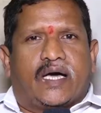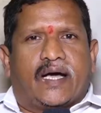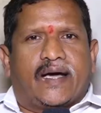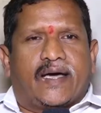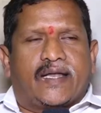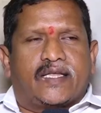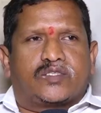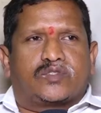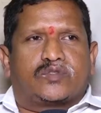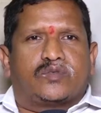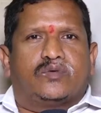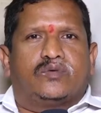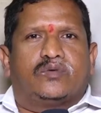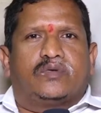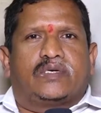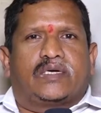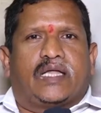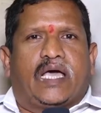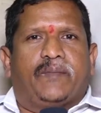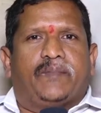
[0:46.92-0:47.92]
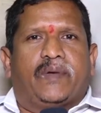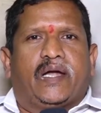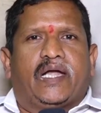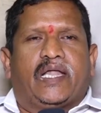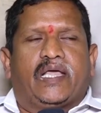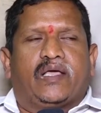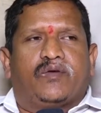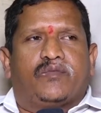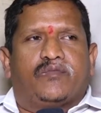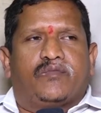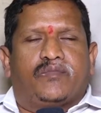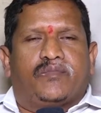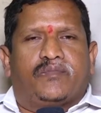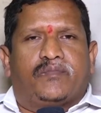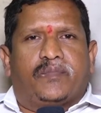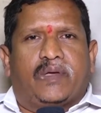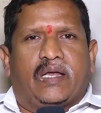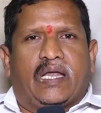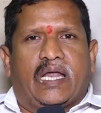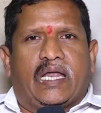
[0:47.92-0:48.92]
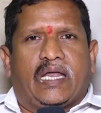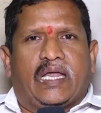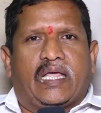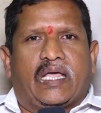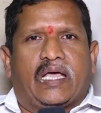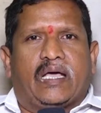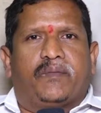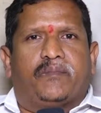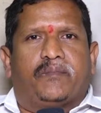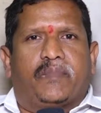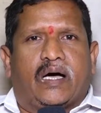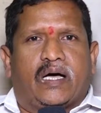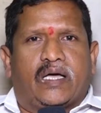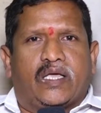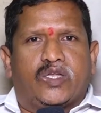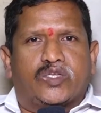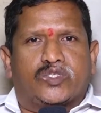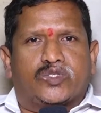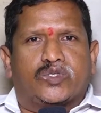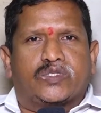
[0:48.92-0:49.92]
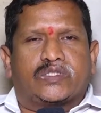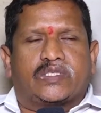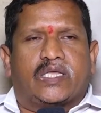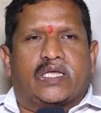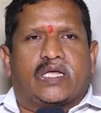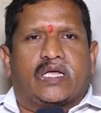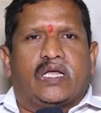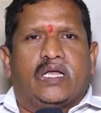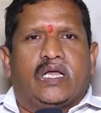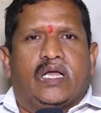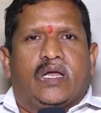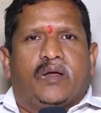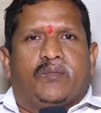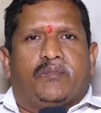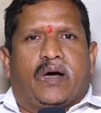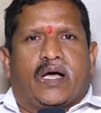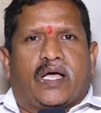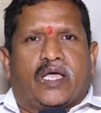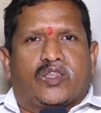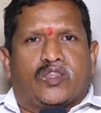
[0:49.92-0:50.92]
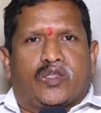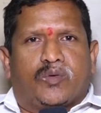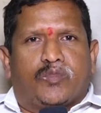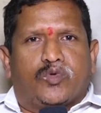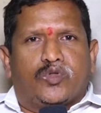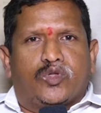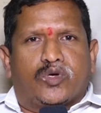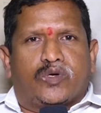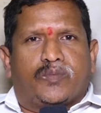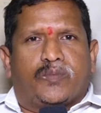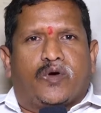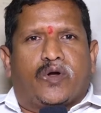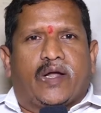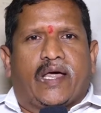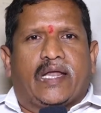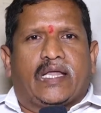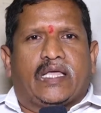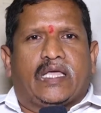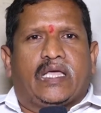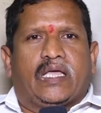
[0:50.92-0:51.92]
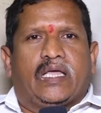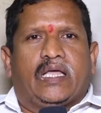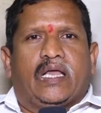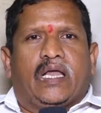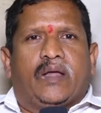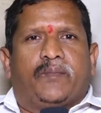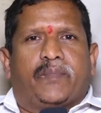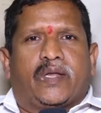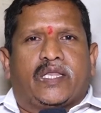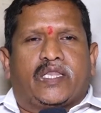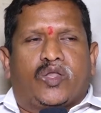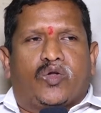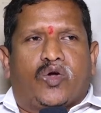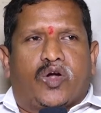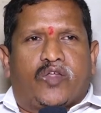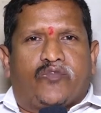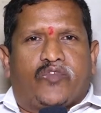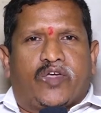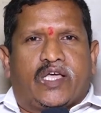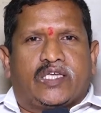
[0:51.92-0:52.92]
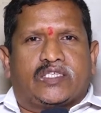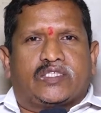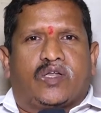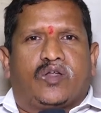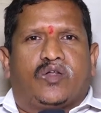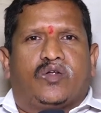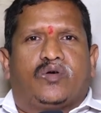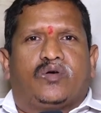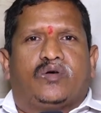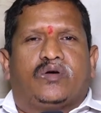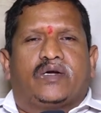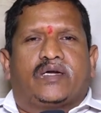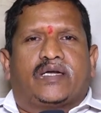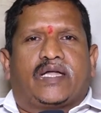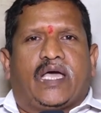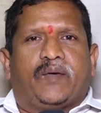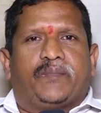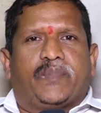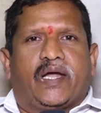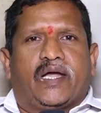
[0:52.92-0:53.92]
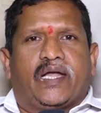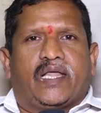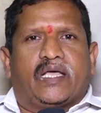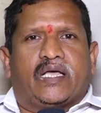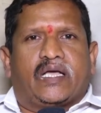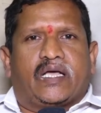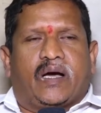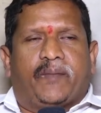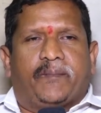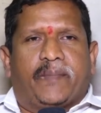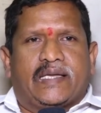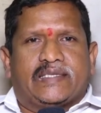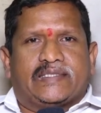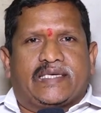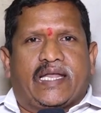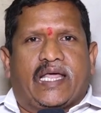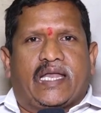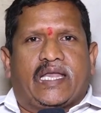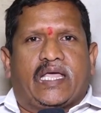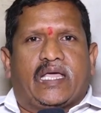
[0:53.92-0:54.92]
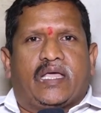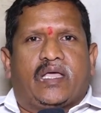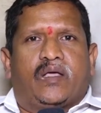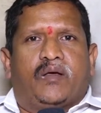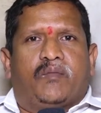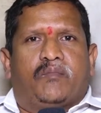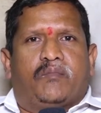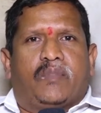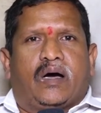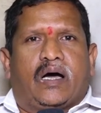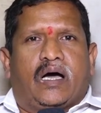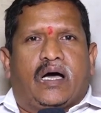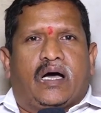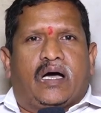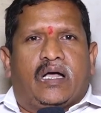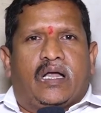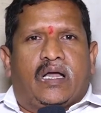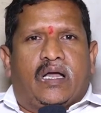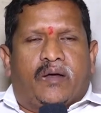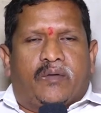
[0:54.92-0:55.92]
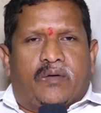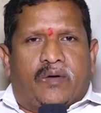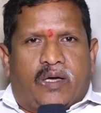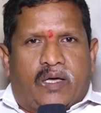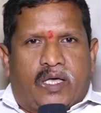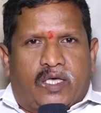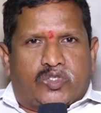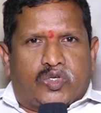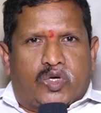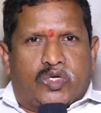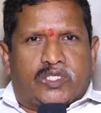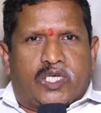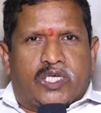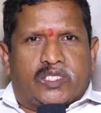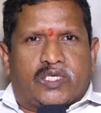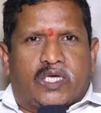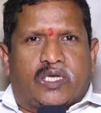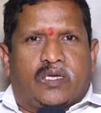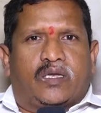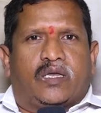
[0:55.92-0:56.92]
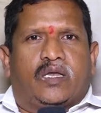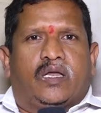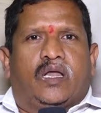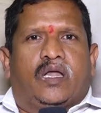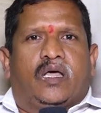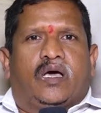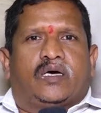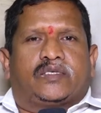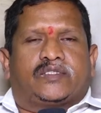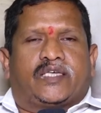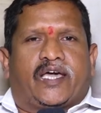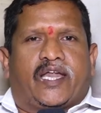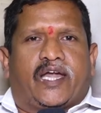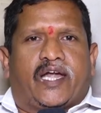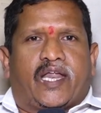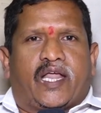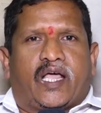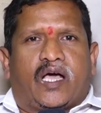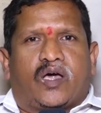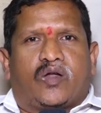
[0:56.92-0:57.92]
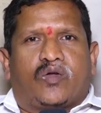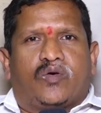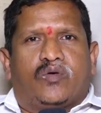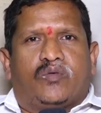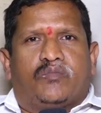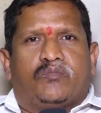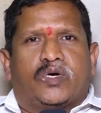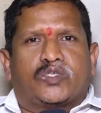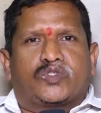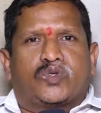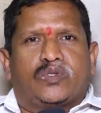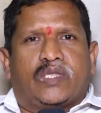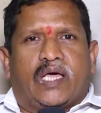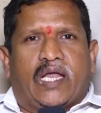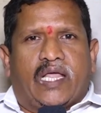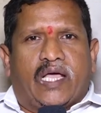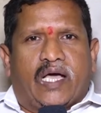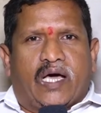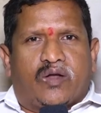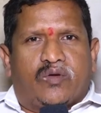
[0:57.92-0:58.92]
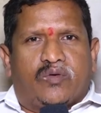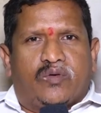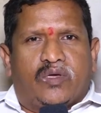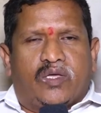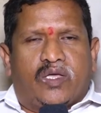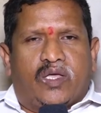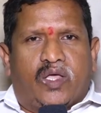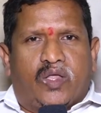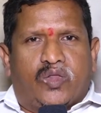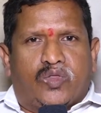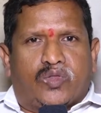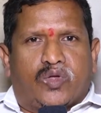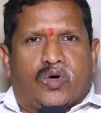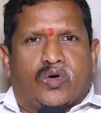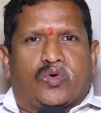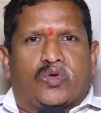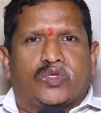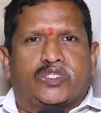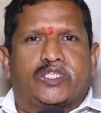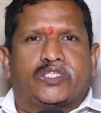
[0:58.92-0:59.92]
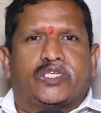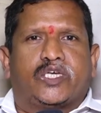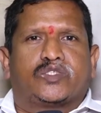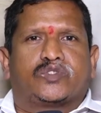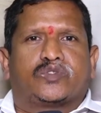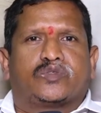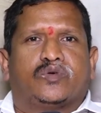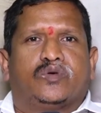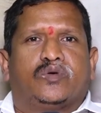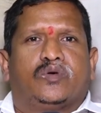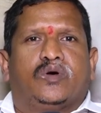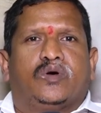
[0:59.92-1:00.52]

సహకరిస్తూ టైప్ రైటింగ్ పిల్లల్ని మా ఇన్స్టిట్యూట్స్ని మాకెంతో ముందుకు పోవడానికి ప్రతి నోటిఫికేషన్లో టైప్ రైటింగ్ కంపల్సరీ అని మా అసోసియేషన్ సెక్రటరీ గారు మసూద్ అలీ గారు ఎంతో కృషి చేస్తూ